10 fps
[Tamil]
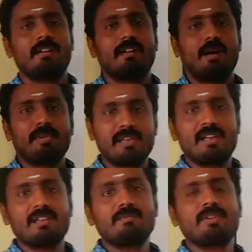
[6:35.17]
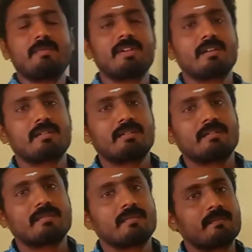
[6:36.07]
அப்போ இங்கே எழுதும்போது எப்படி எழுதணும்
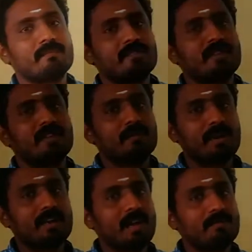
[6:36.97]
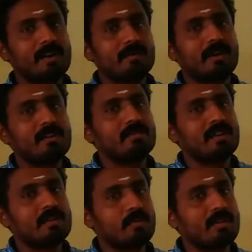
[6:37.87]
டிப்ளாய்டு ஹேப்ளாய்டாக மாறணும்
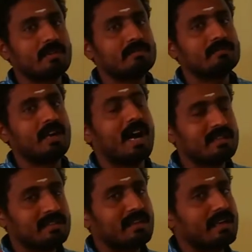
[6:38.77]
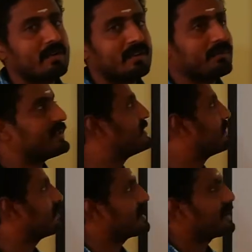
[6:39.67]
எழுதக்கூடாது அதுக்கு தனியாக ஒரு டெஃபினேஷன்
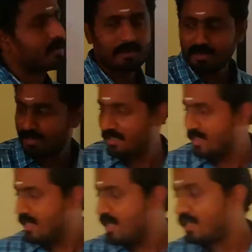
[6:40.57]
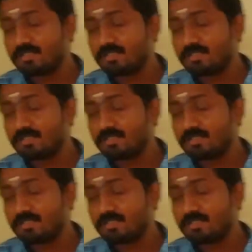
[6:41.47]
வச்சுருக்காங்க பாருங்கள் அந்த